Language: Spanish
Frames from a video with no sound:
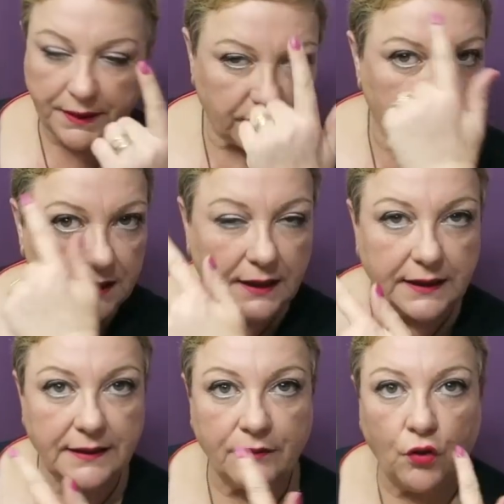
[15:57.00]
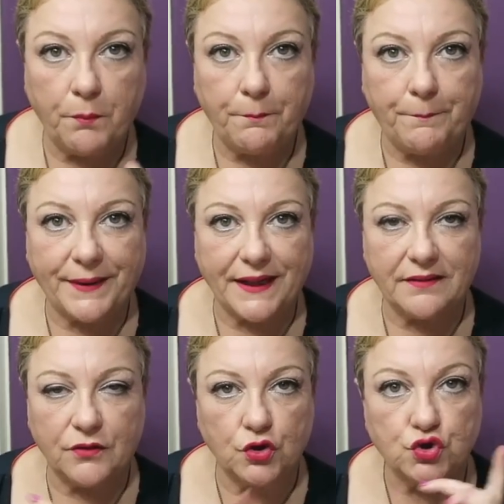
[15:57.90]
parece que ha quedado
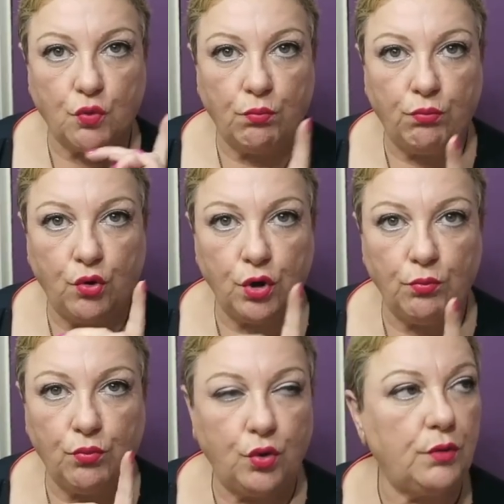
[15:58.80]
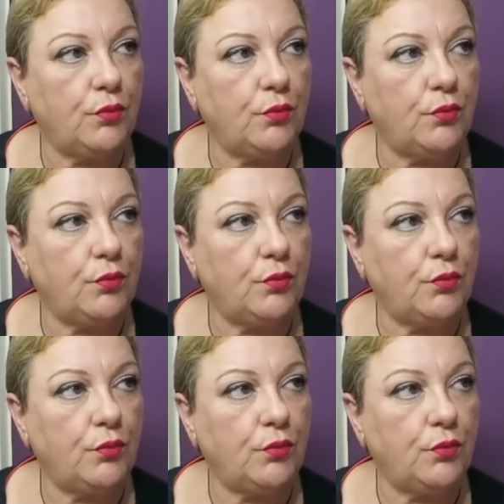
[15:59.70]
precioso, muy muy